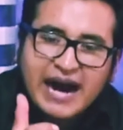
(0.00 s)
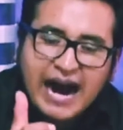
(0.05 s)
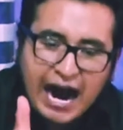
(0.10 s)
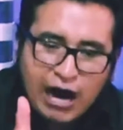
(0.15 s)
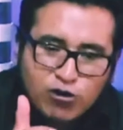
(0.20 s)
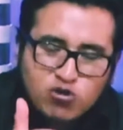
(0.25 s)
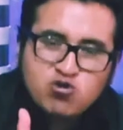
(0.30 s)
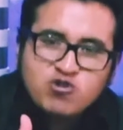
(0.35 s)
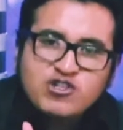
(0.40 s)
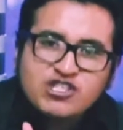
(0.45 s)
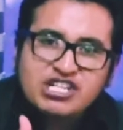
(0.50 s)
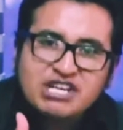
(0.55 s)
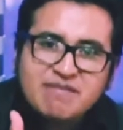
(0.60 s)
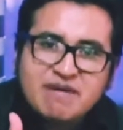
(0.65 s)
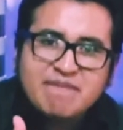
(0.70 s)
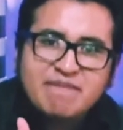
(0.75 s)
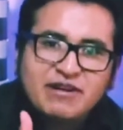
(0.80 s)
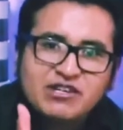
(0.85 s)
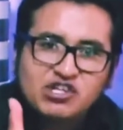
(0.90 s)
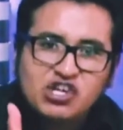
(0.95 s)
aún se
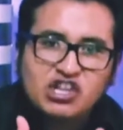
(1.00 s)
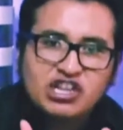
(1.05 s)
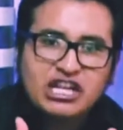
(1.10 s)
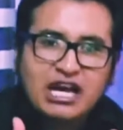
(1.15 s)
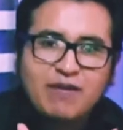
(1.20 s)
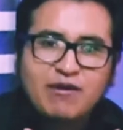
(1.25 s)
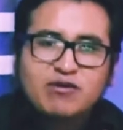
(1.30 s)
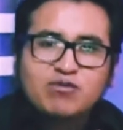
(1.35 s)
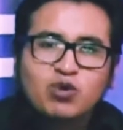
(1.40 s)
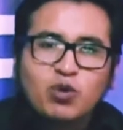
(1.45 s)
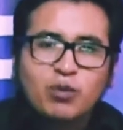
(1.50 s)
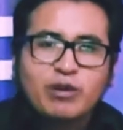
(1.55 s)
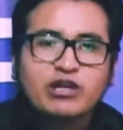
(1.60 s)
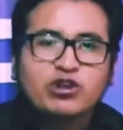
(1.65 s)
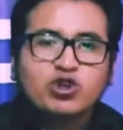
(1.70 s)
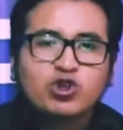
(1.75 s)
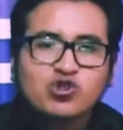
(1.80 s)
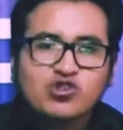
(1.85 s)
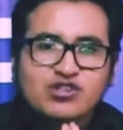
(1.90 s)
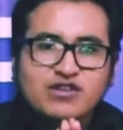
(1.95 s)
me presentaban
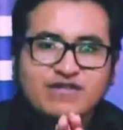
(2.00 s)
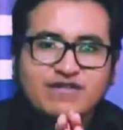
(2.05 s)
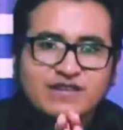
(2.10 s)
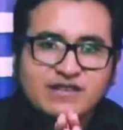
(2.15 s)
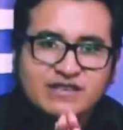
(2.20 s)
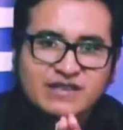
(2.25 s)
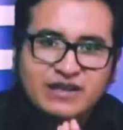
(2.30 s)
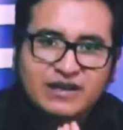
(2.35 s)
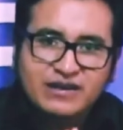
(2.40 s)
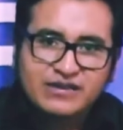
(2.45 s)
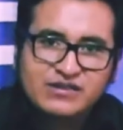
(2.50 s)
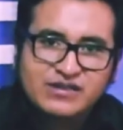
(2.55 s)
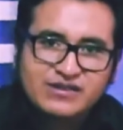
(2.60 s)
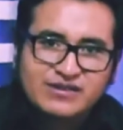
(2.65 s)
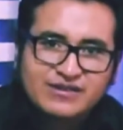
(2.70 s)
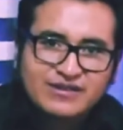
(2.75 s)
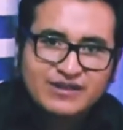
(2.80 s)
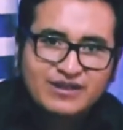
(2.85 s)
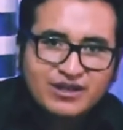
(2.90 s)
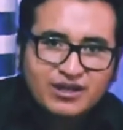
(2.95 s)
momentos
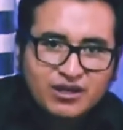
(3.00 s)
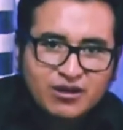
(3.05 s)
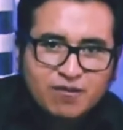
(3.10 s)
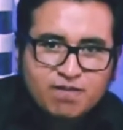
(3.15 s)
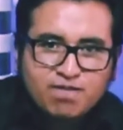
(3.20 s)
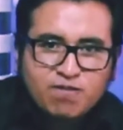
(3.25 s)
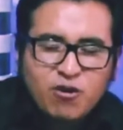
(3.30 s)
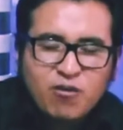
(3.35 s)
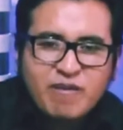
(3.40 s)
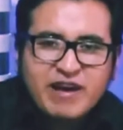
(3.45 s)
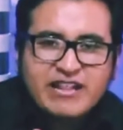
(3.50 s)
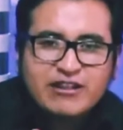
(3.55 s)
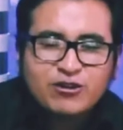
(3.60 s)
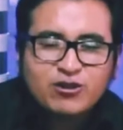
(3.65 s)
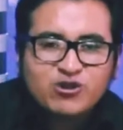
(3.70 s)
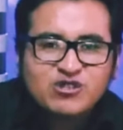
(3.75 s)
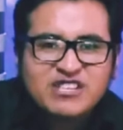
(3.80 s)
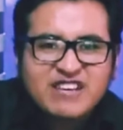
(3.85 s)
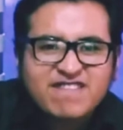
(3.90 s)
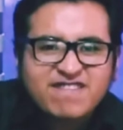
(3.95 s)
difíciles,
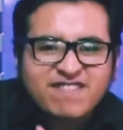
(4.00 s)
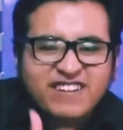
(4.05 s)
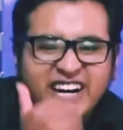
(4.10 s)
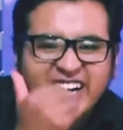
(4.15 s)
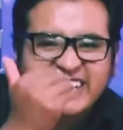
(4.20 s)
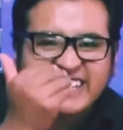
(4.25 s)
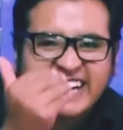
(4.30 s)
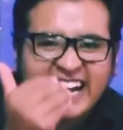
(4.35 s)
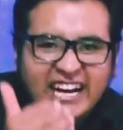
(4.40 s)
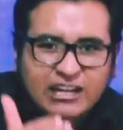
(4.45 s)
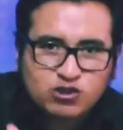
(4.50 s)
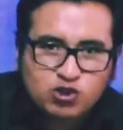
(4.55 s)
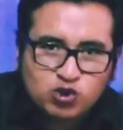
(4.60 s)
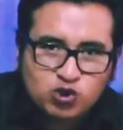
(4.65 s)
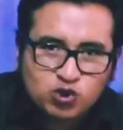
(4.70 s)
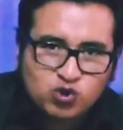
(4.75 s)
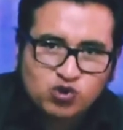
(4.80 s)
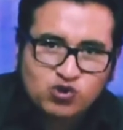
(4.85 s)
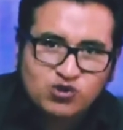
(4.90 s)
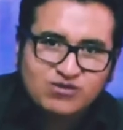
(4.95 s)
momentos de
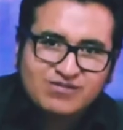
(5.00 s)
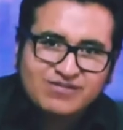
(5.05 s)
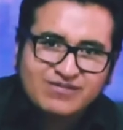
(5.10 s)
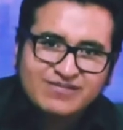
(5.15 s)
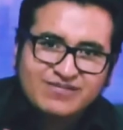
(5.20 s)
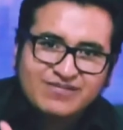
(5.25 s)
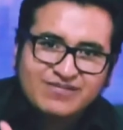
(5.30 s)
fracasos,